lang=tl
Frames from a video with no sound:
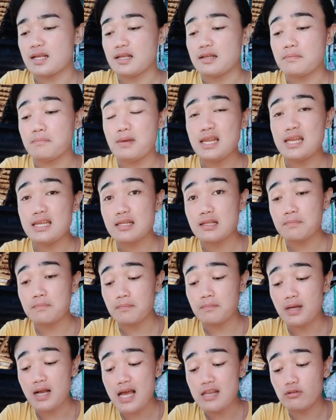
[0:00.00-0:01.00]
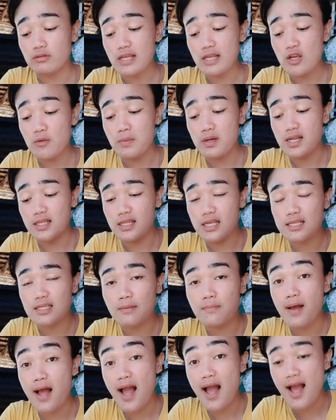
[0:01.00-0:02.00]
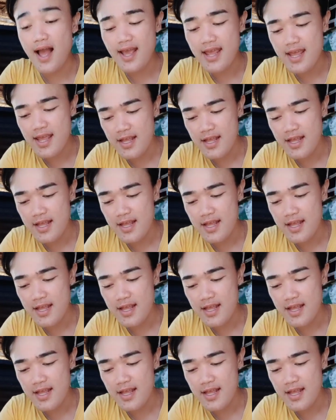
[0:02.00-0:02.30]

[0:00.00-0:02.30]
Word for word: Bili, mag-ano tayo pagdating sa bahay.